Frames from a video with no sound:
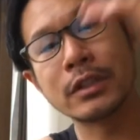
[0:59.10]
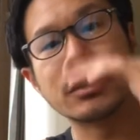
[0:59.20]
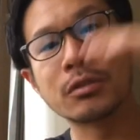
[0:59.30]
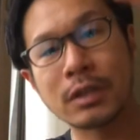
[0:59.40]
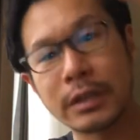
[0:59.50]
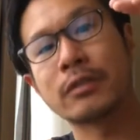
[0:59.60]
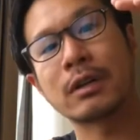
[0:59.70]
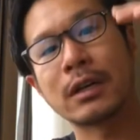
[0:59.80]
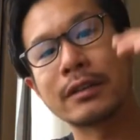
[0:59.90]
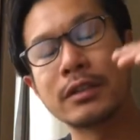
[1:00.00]
20階
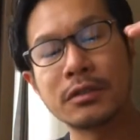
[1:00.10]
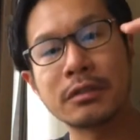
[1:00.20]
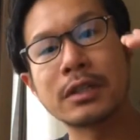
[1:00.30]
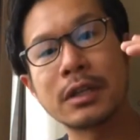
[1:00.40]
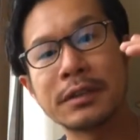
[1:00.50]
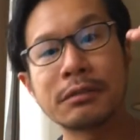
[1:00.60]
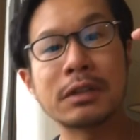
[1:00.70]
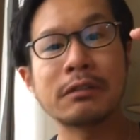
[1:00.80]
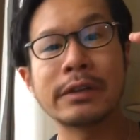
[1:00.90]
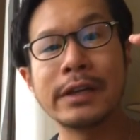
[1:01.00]
とか21階と
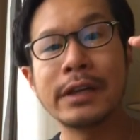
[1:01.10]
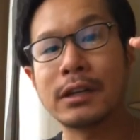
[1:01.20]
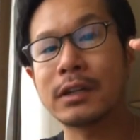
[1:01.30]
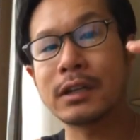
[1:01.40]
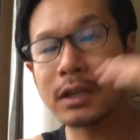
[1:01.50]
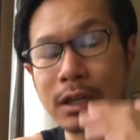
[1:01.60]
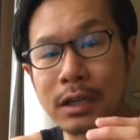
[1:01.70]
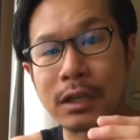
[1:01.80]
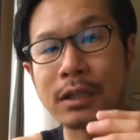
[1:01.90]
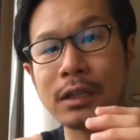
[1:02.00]
かの部屋
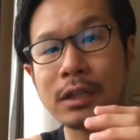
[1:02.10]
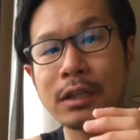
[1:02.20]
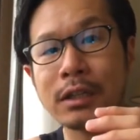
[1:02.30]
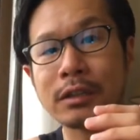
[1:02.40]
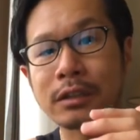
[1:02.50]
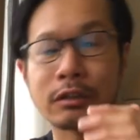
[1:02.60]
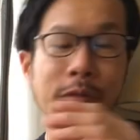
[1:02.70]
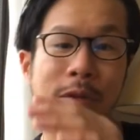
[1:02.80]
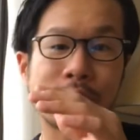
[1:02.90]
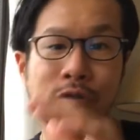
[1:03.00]
か
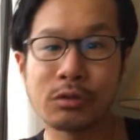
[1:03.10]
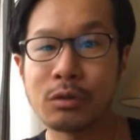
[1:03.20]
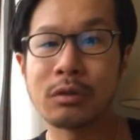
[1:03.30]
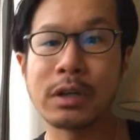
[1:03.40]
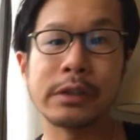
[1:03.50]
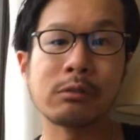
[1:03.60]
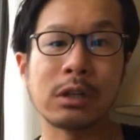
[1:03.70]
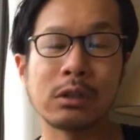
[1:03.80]
例えば14階と